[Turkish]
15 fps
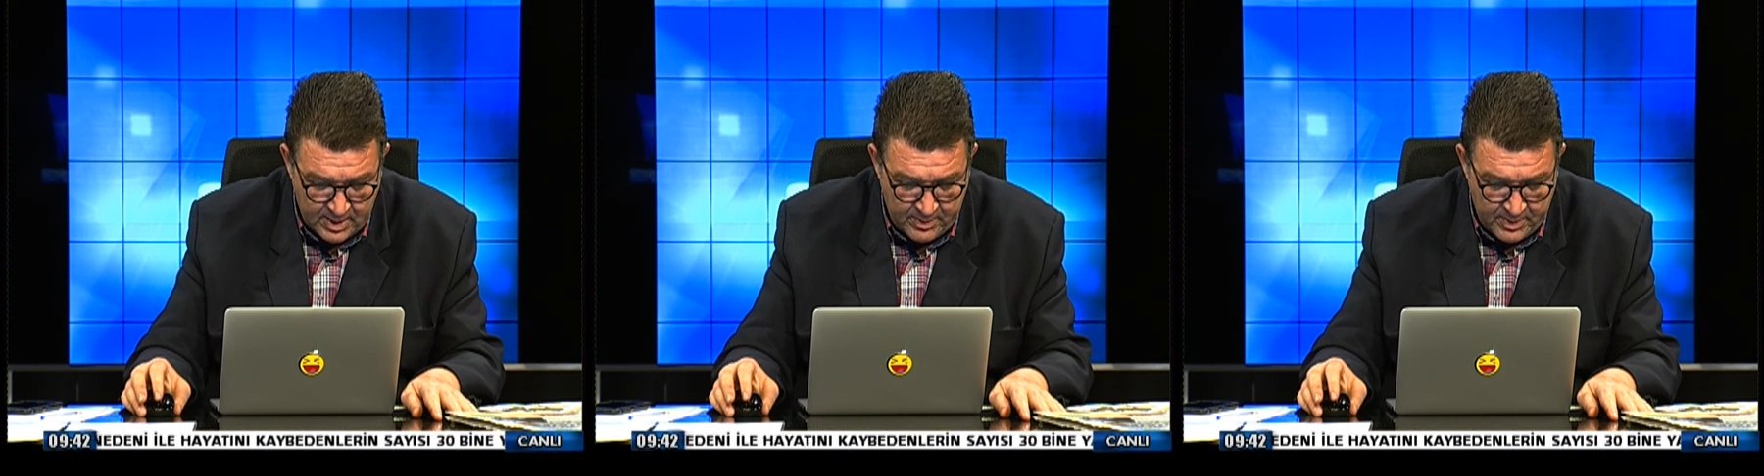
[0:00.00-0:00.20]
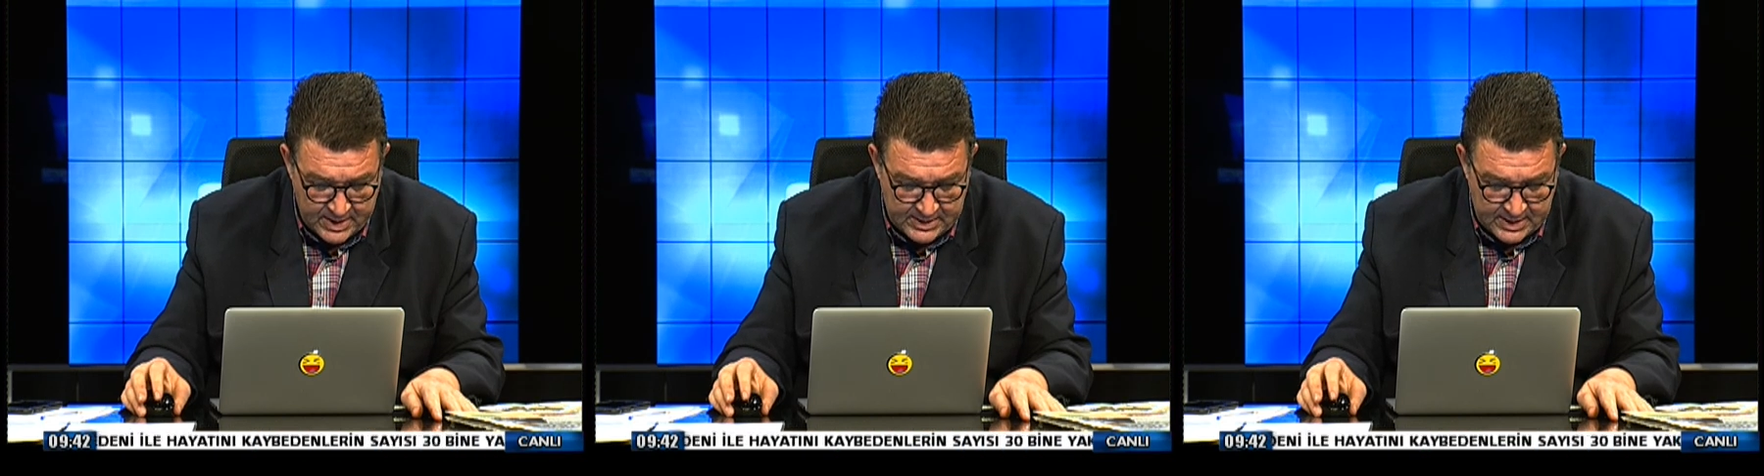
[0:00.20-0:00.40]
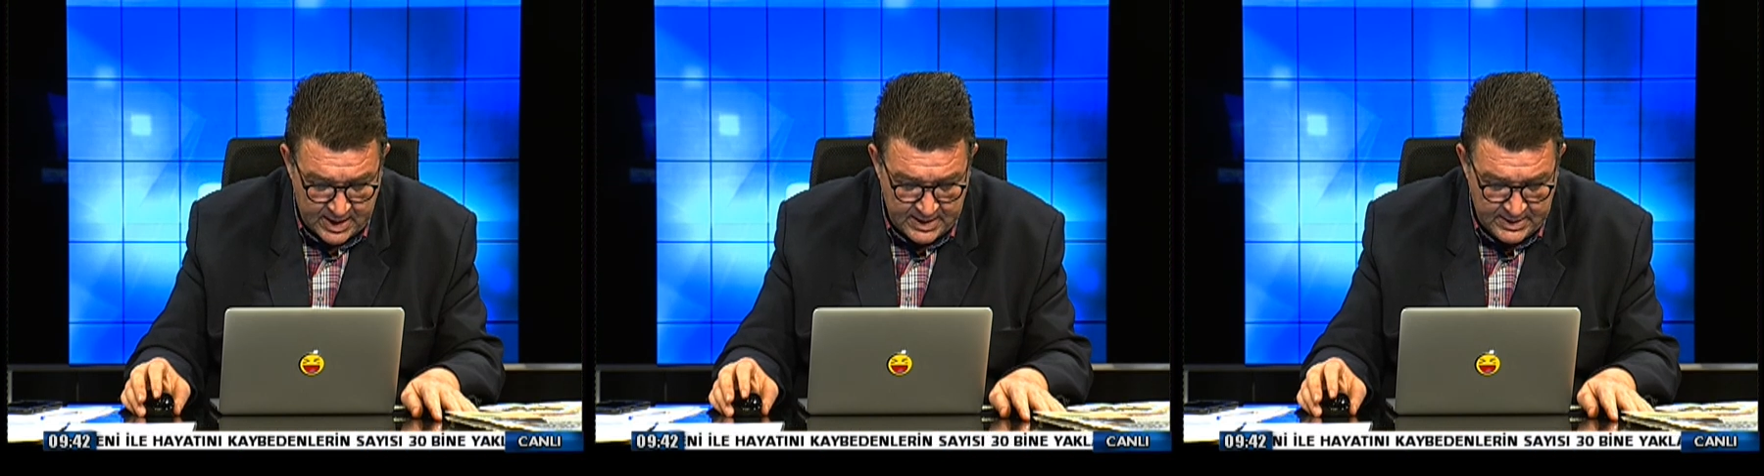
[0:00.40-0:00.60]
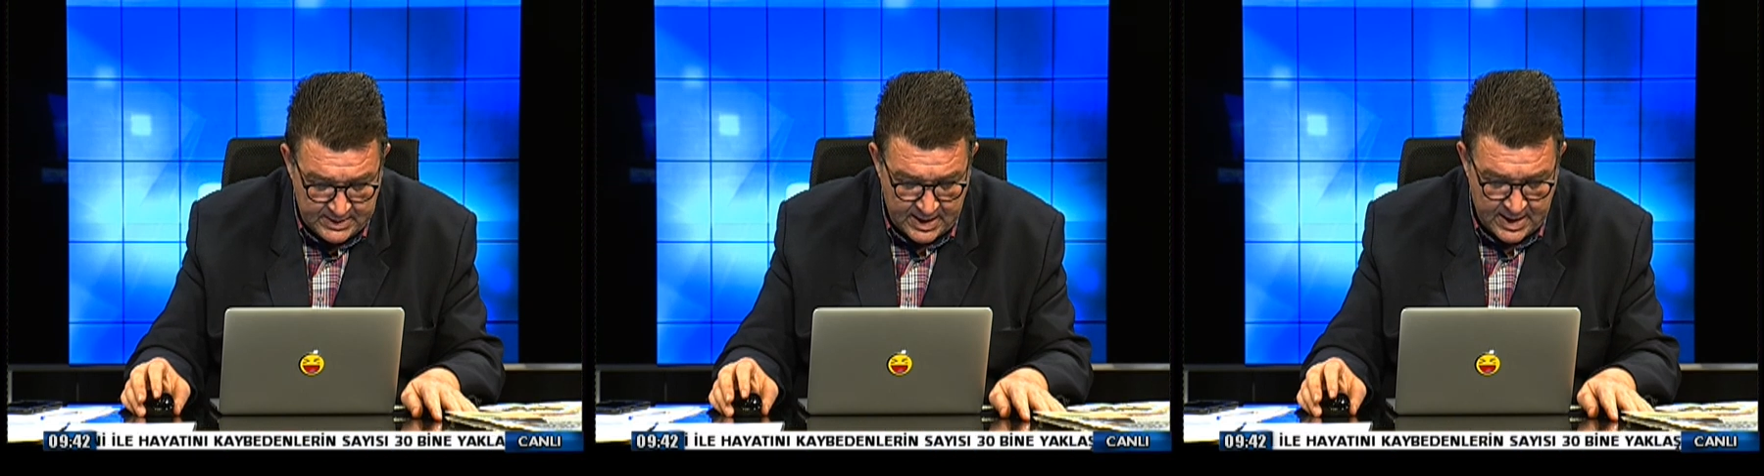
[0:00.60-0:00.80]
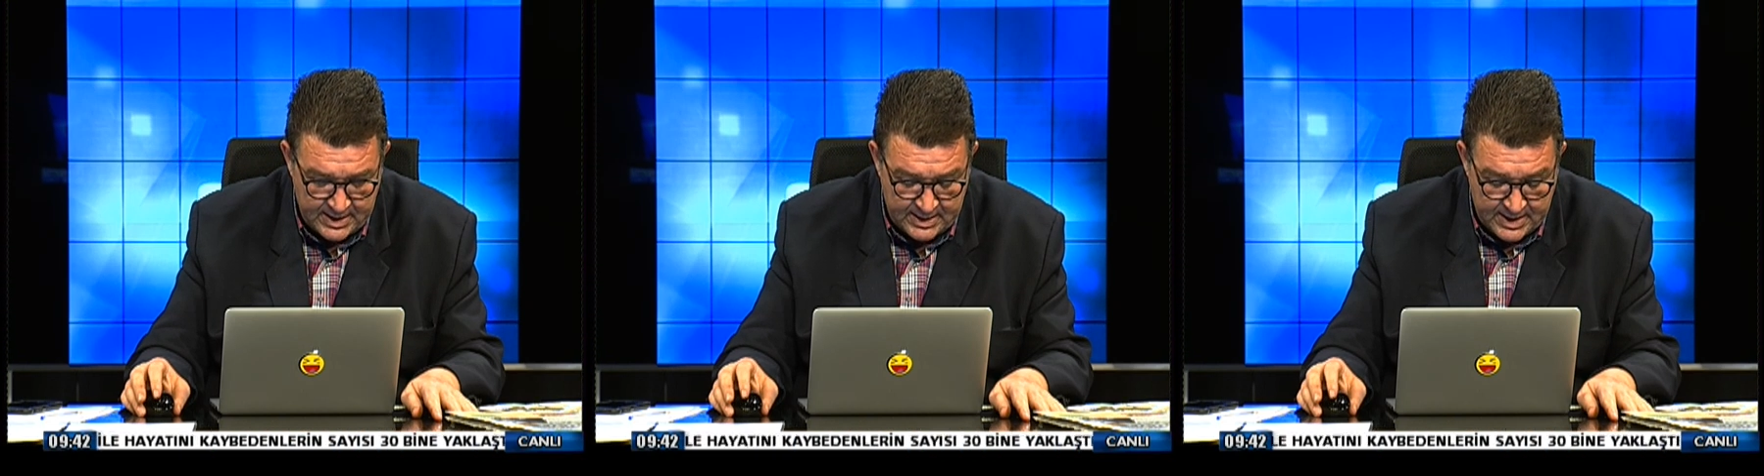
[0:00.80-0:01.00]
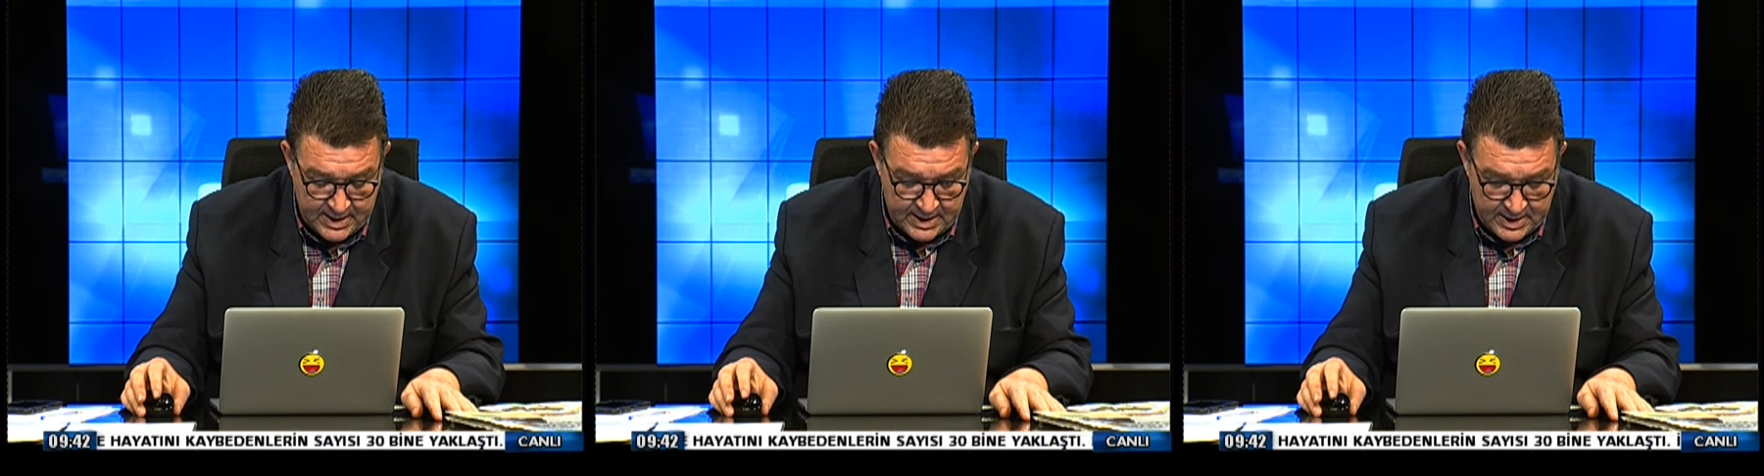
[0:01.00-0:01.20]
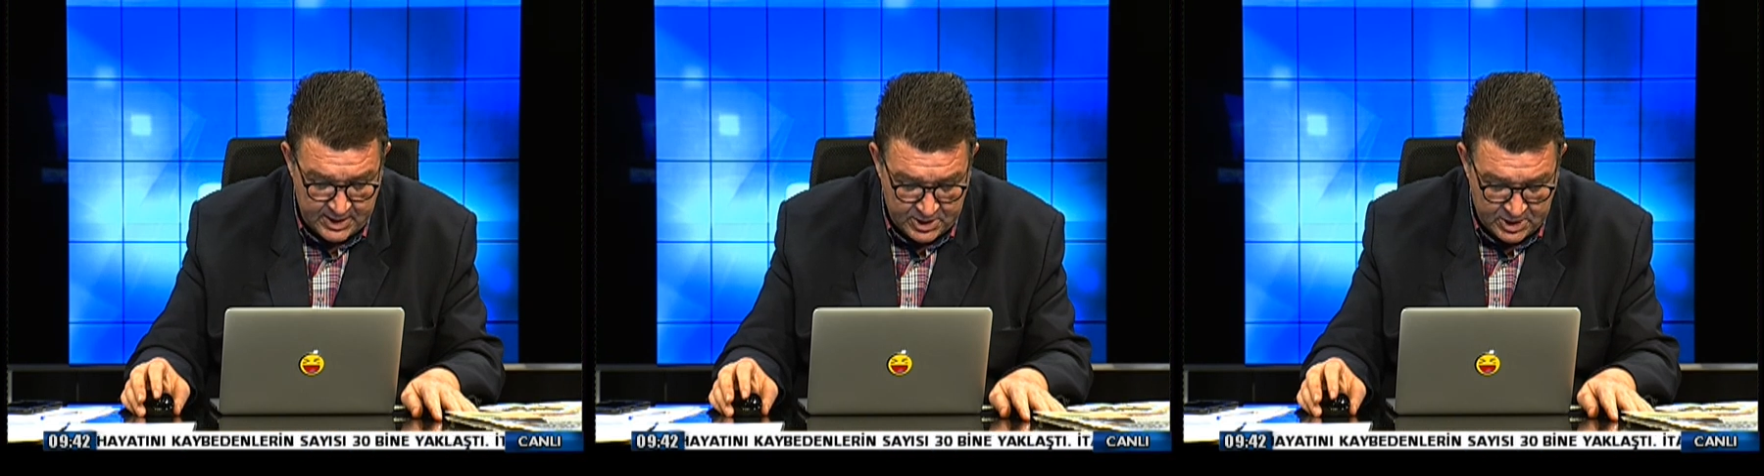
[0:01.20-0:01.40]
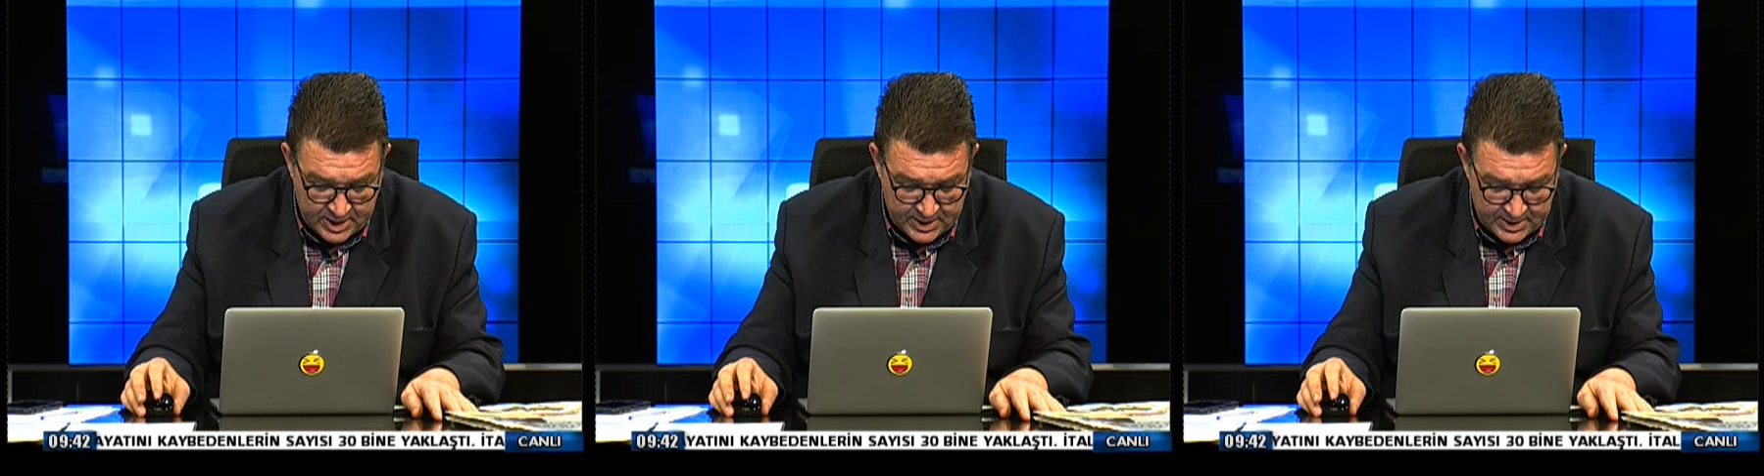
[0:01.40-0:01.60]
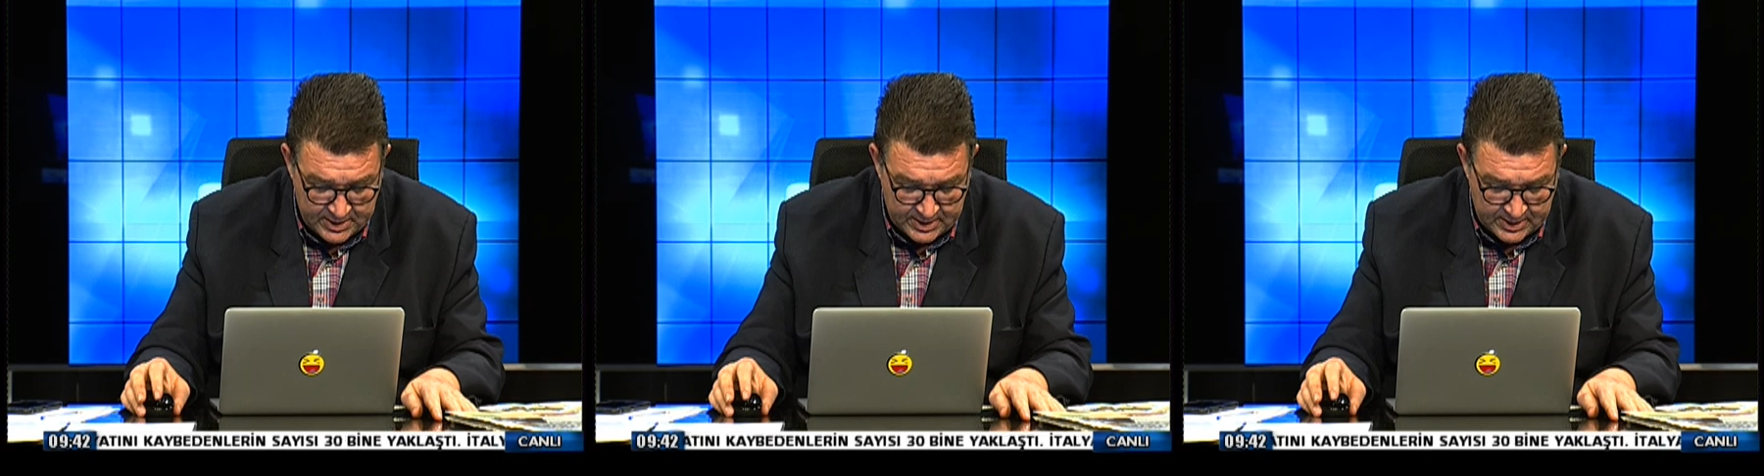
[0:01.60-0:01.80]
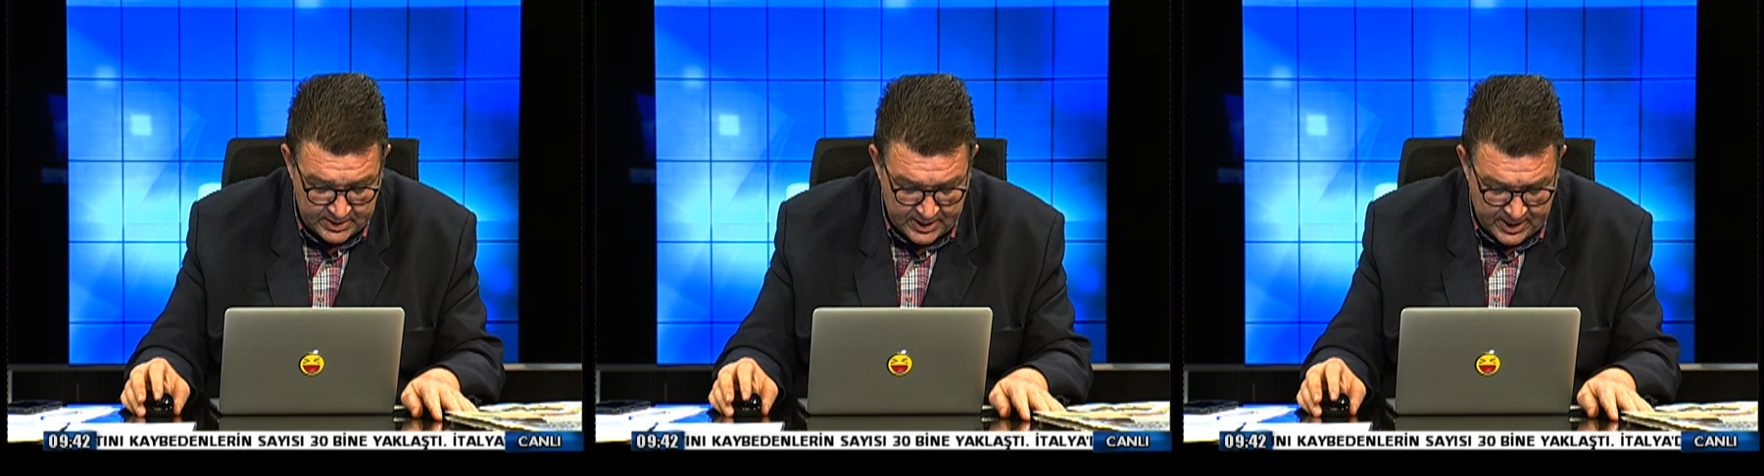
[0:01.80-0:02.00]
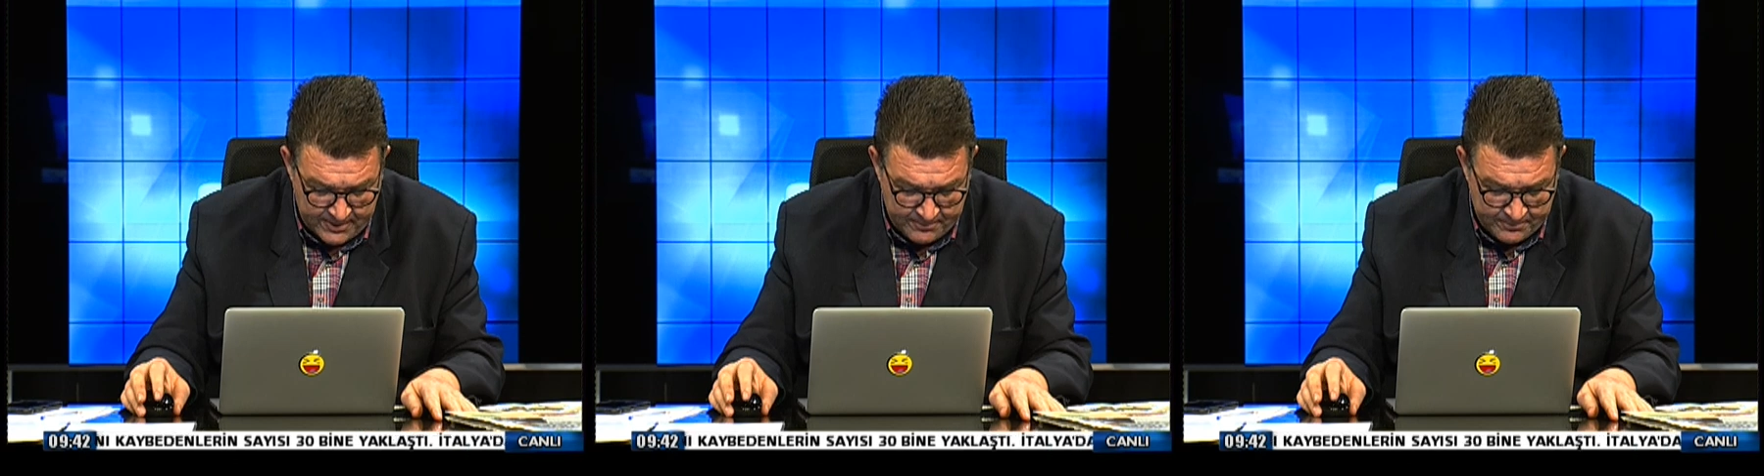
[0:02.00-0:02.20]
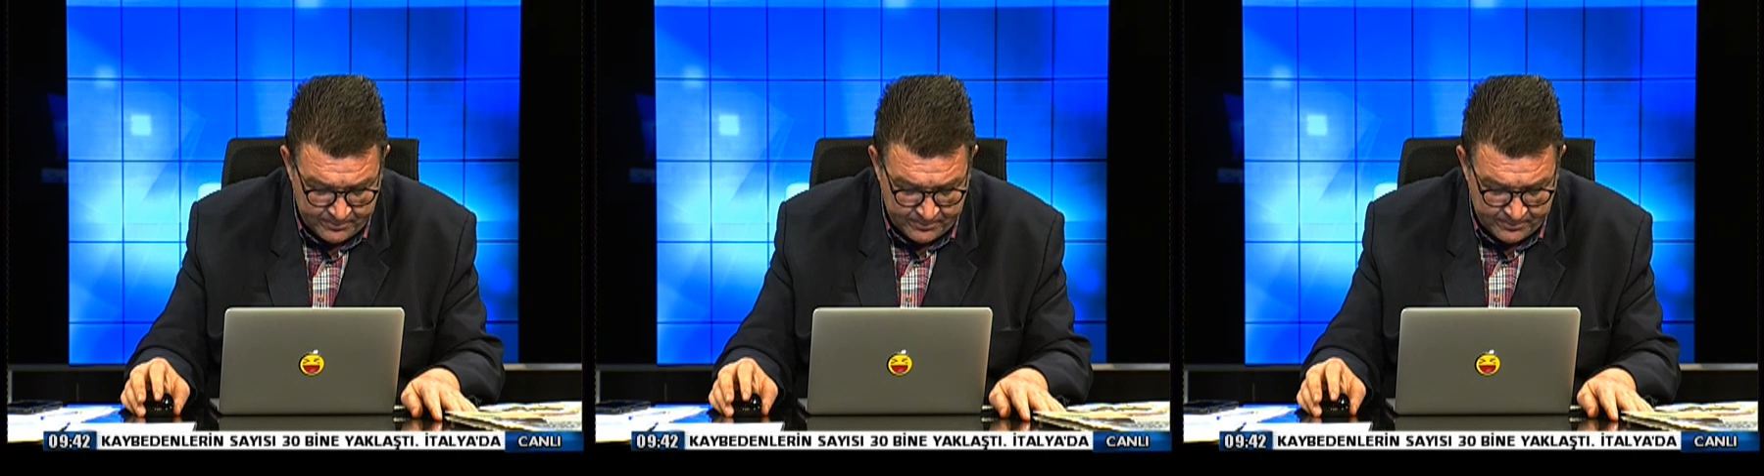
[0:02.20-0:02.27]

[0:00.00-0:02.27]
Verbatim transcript: mesai saatleri içerisinde